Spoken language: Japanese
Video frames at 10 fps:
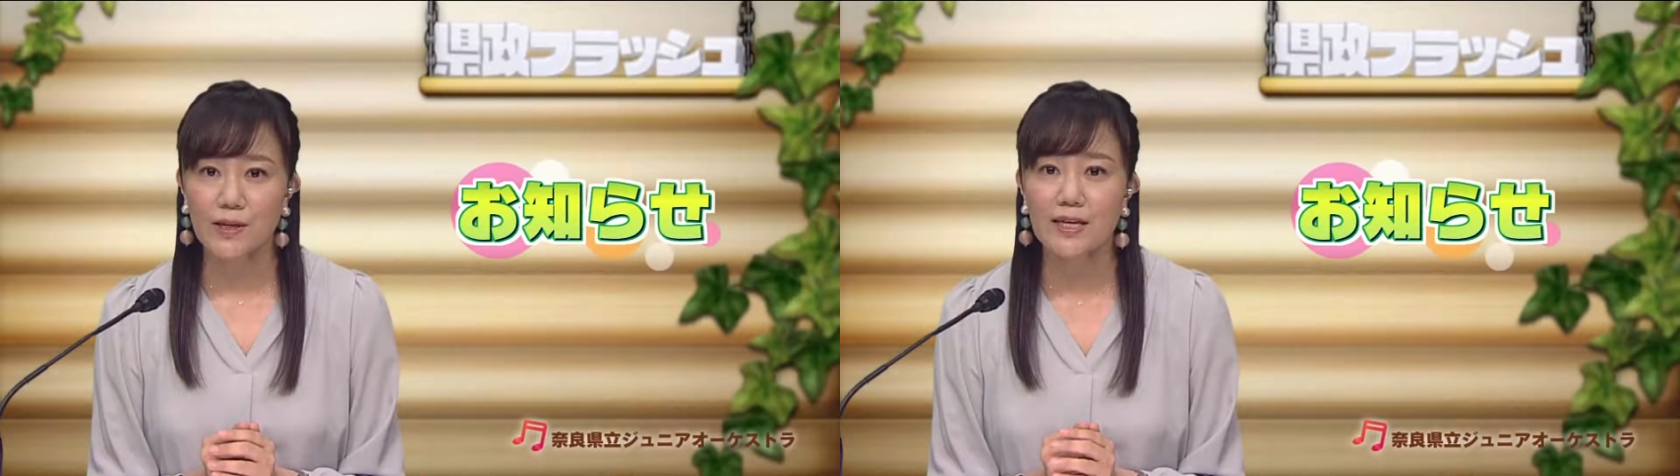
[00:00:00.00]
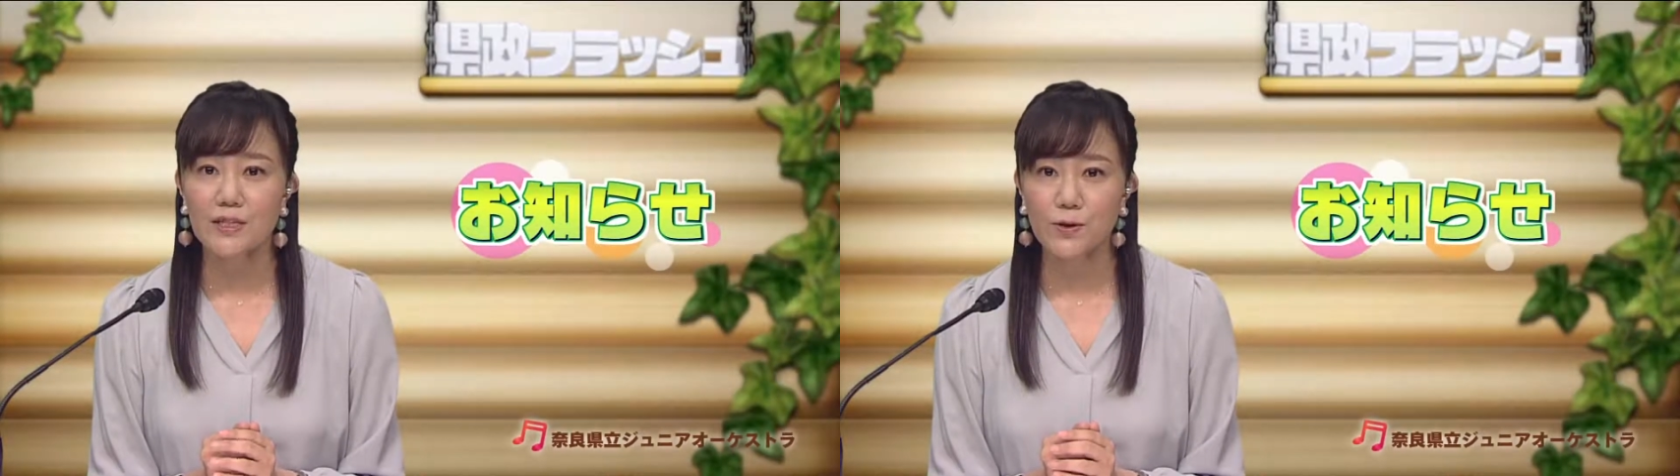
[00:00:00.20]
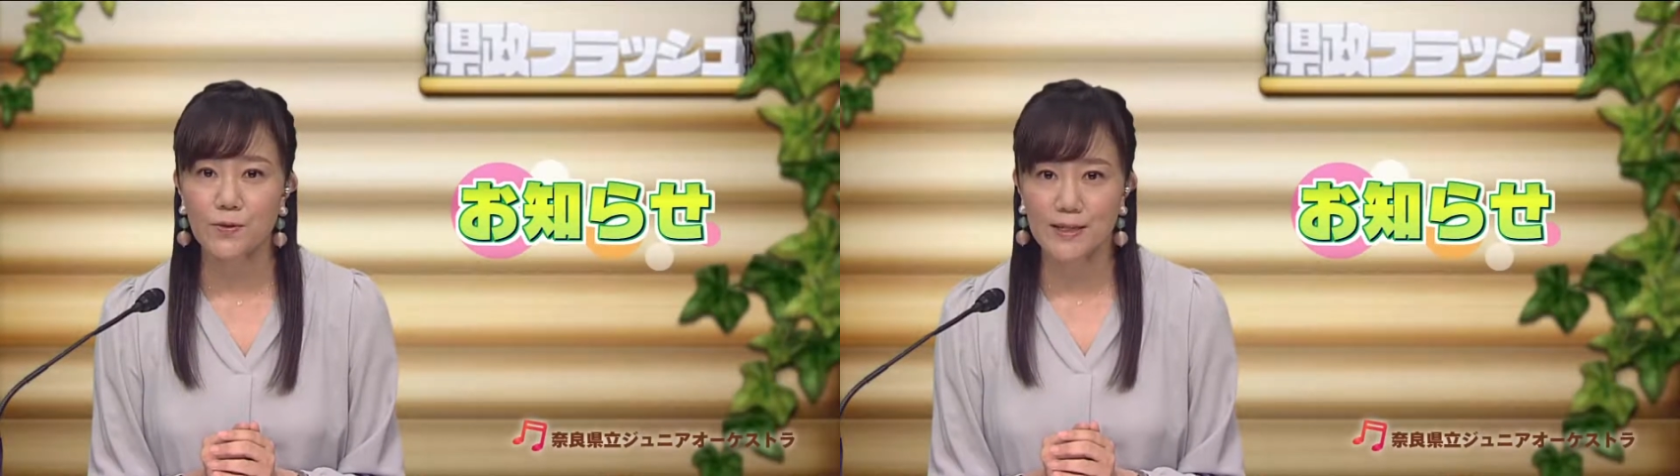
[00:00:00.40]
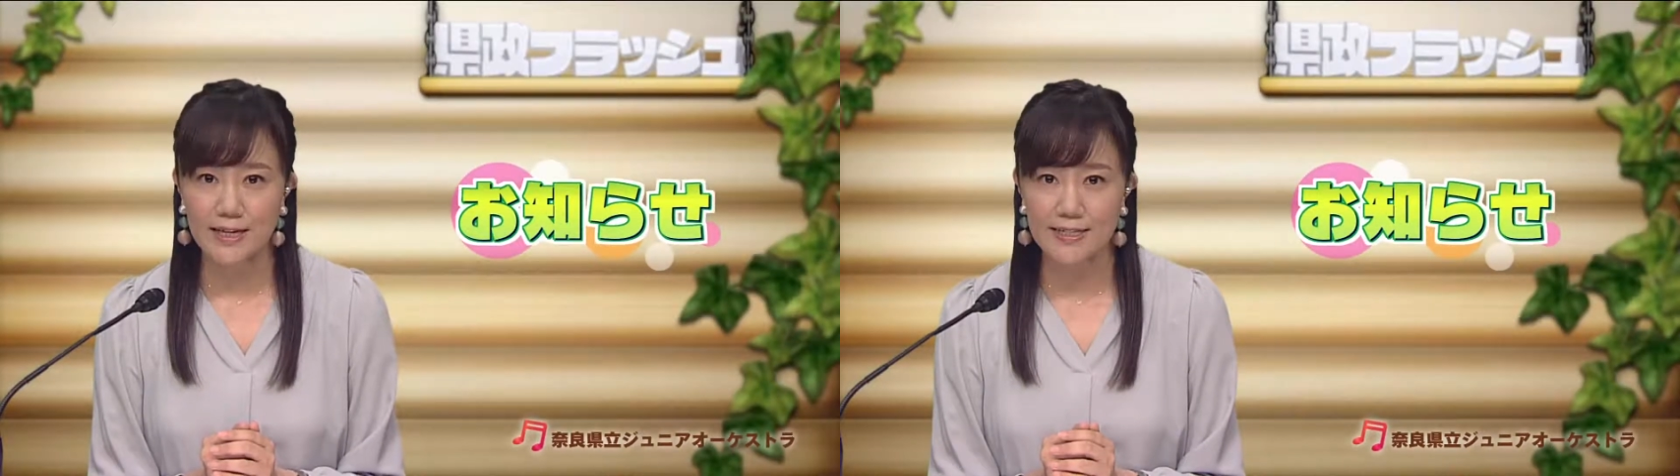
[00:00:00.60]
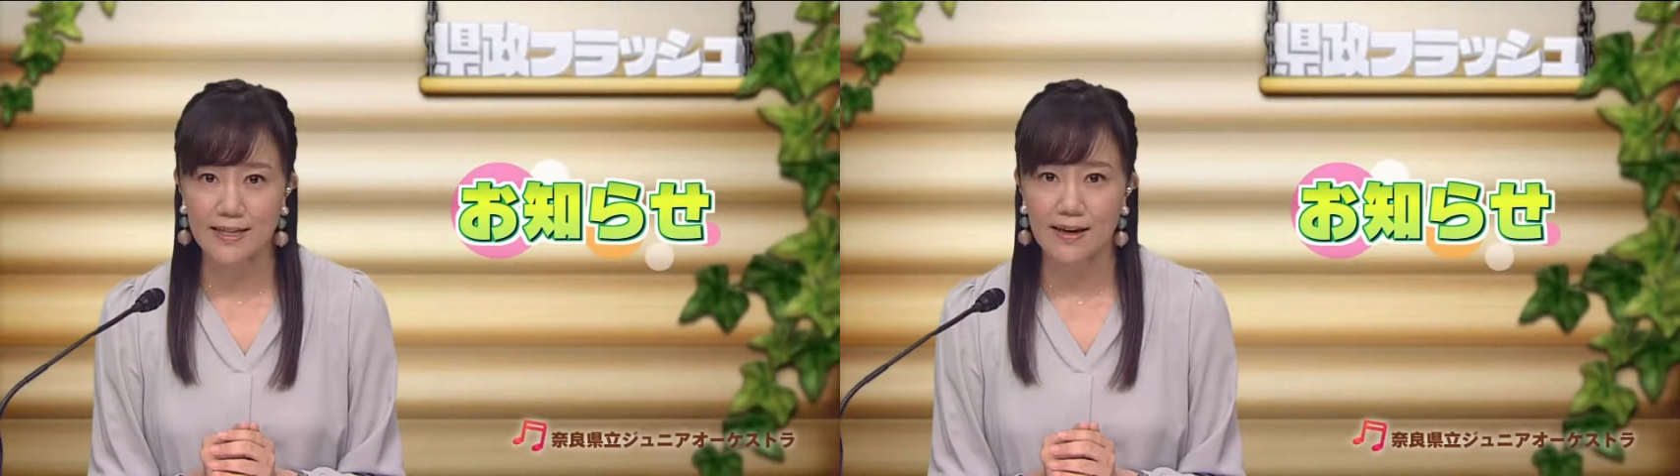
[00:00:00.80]
減少を目
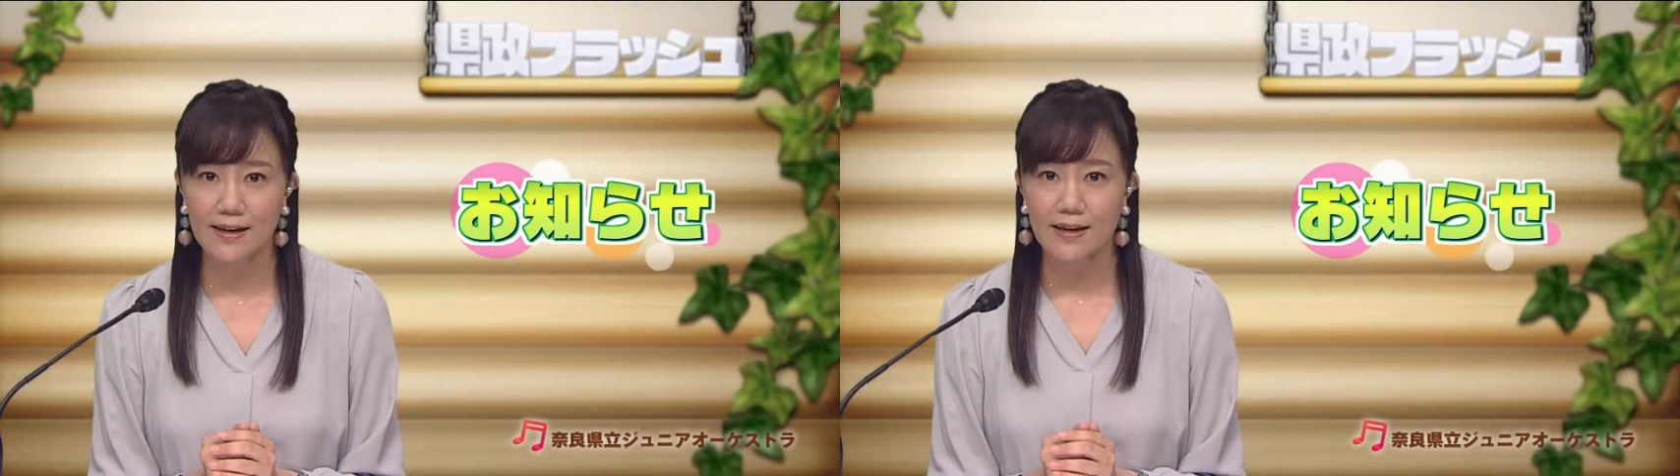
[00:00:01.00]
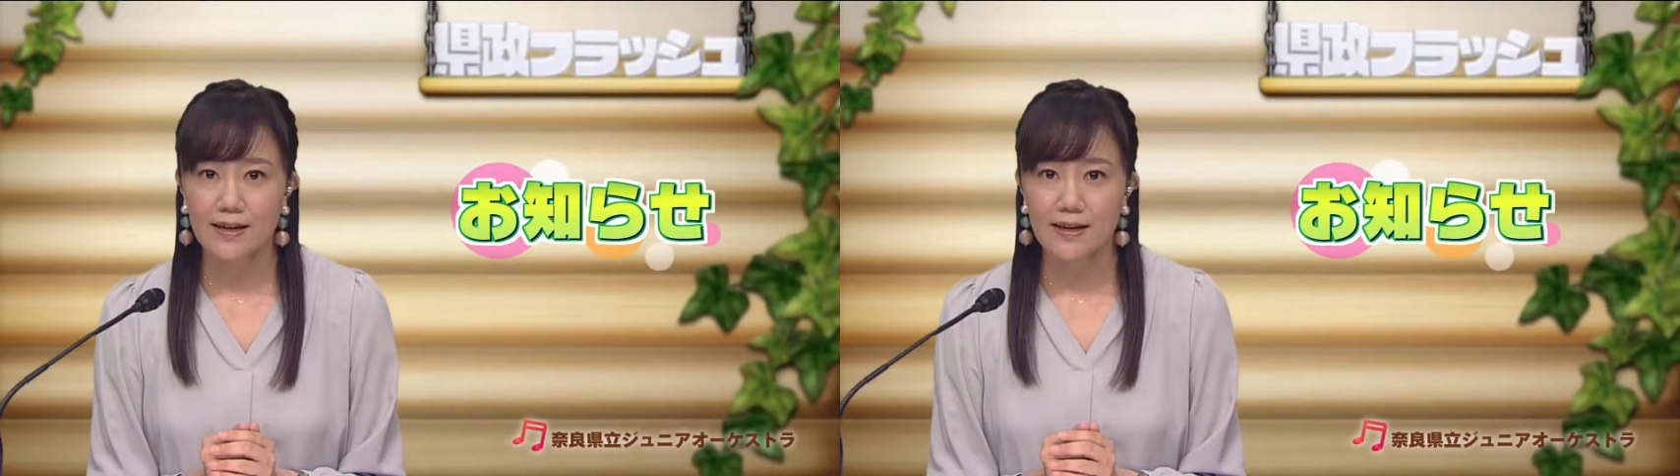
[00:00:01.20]
指して